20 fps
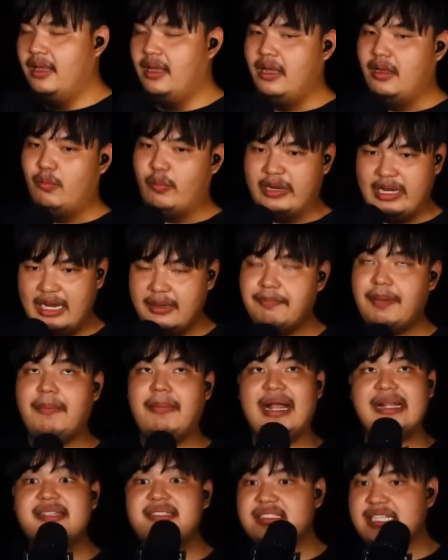ย วันนั้น
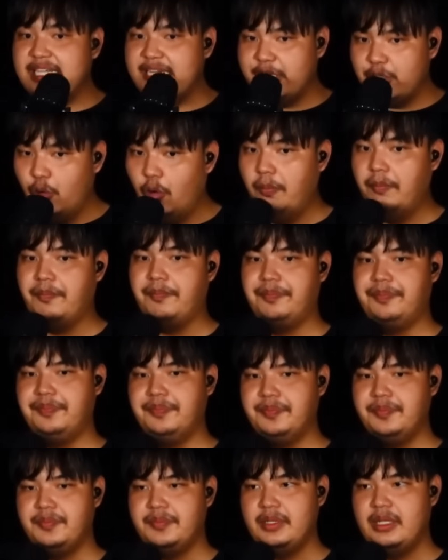ประมาณสี่ทุ่ม
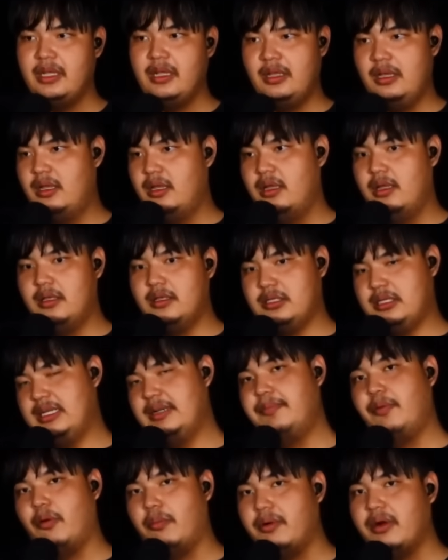
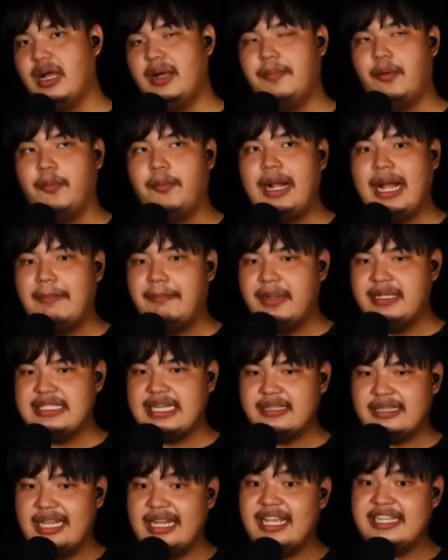ตอนนั้นผมก็ผมกลับ
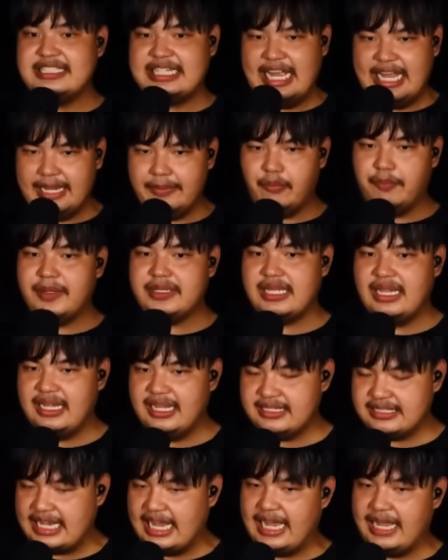มาจากทะเลทรายผมไป
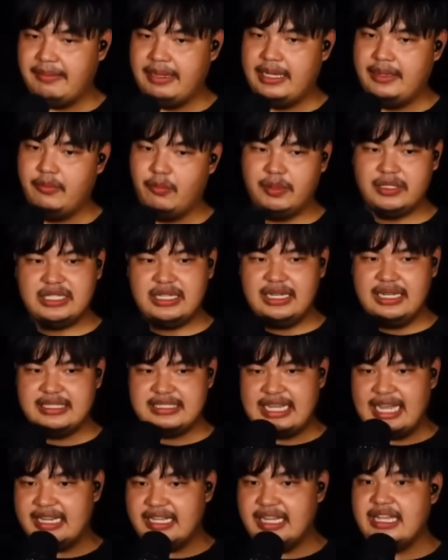ทะเลทรายมา ผมไป
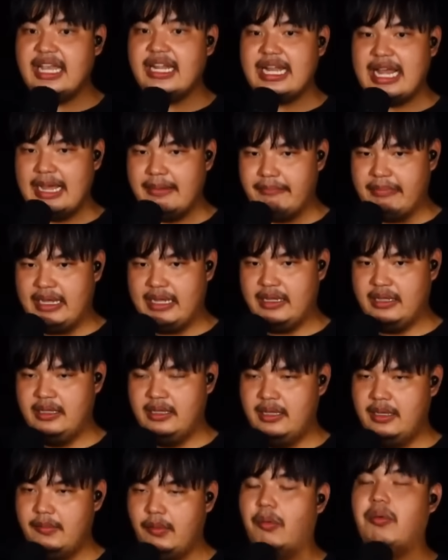ทะเลราย ที่เอียดอามมา
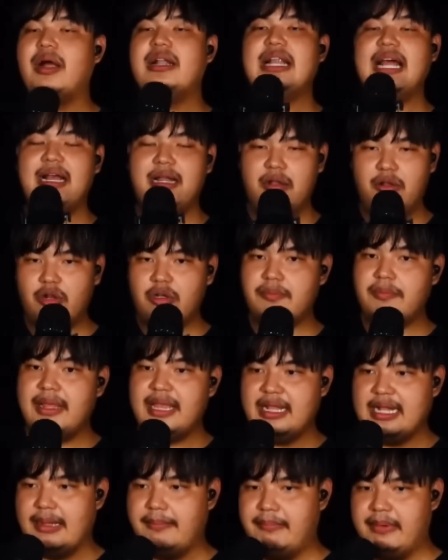ผมก็นั่งรถ
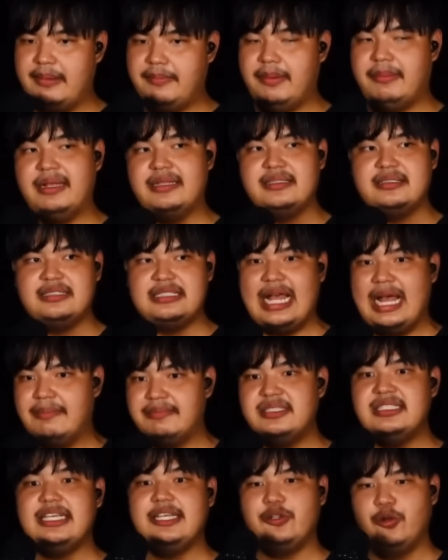เมย์กลับมาประมาณ
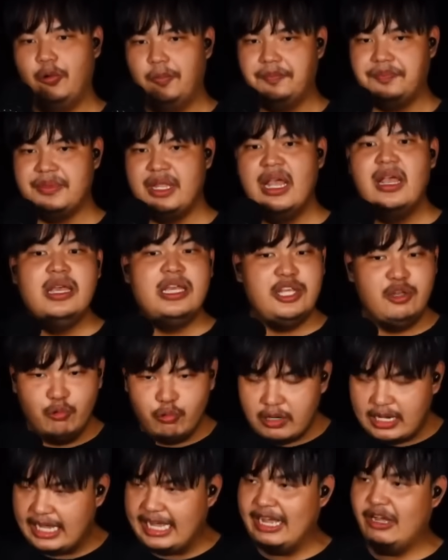สามสี่ทุ่ม
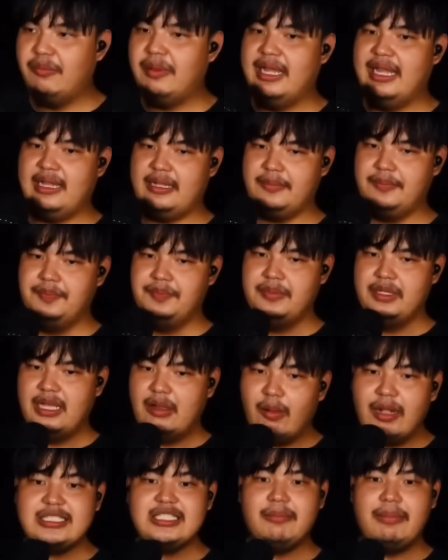หิวข้าวมาก
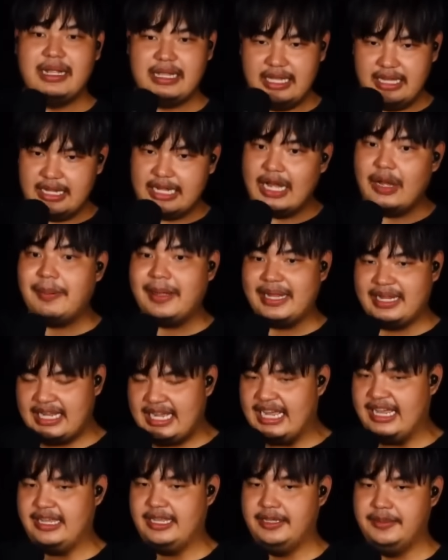ว่าจะมากินข้าว
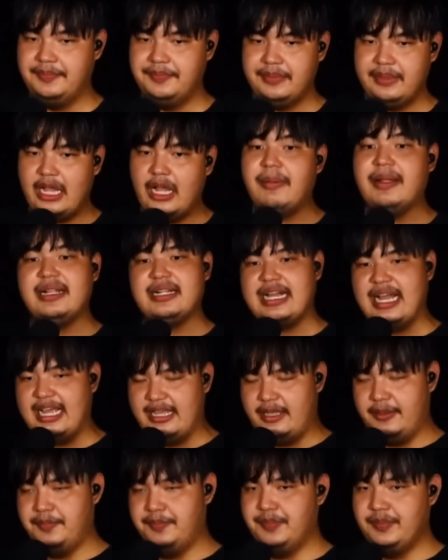ผัดไข่ข้าวผัด
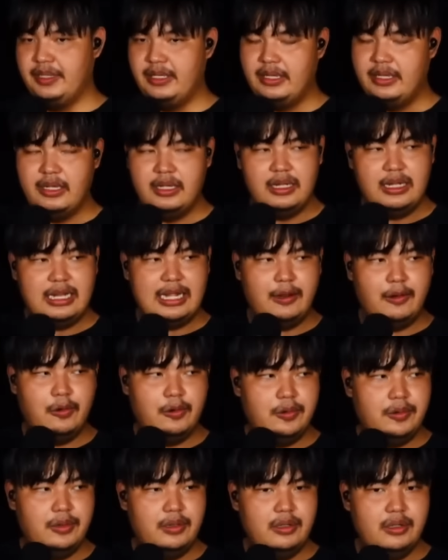ไก่
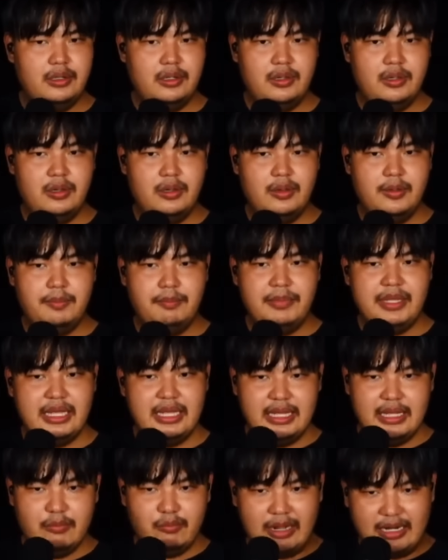แล้ว
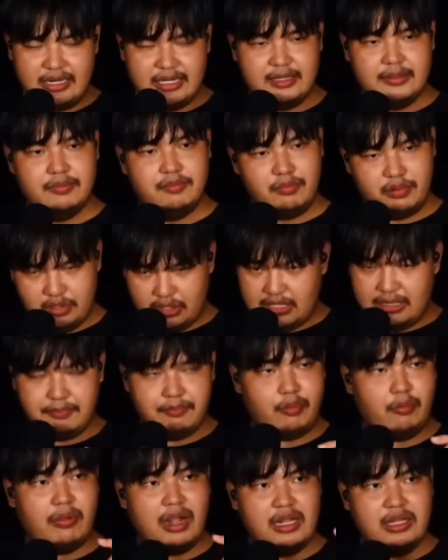มีวันหนึ่ง ตอ
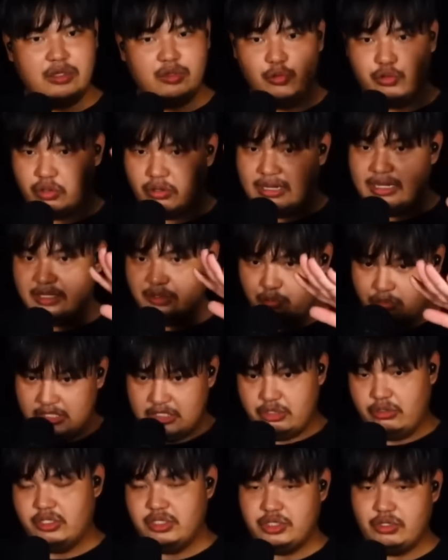นนั้นผมก็อยู่ตรง อ
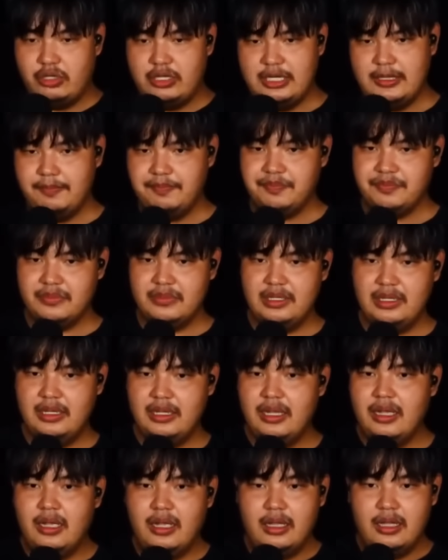ยู่ในโซนโซนหนึ่ง
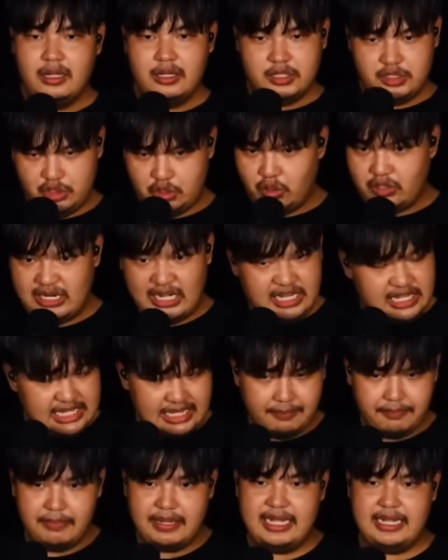โซนนั้
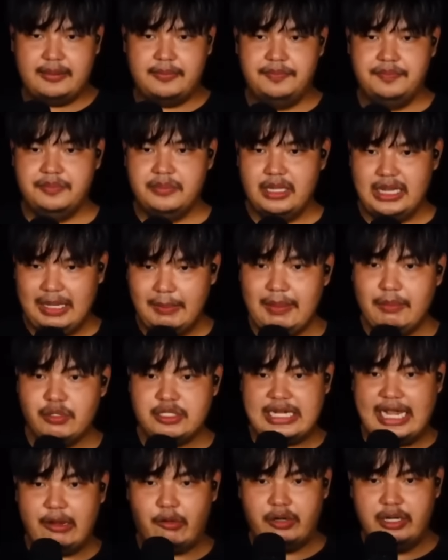นเงียบมาก แล้ว
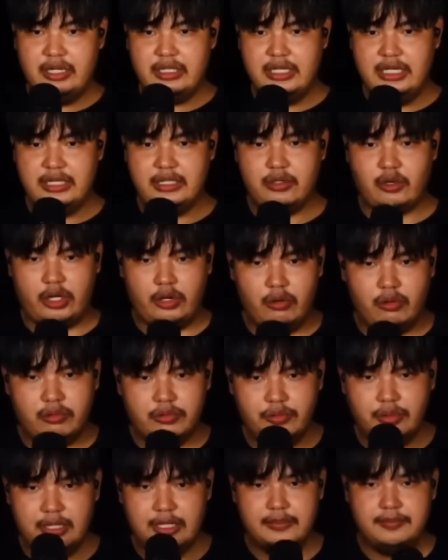มีผู้ชายคนหนึ่งยืนกอด
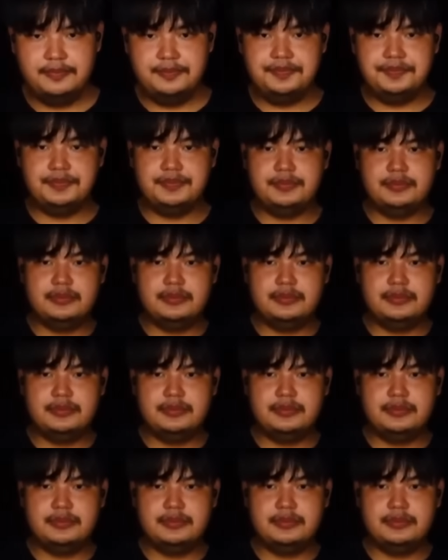อกอยู่อย่างเงี้ย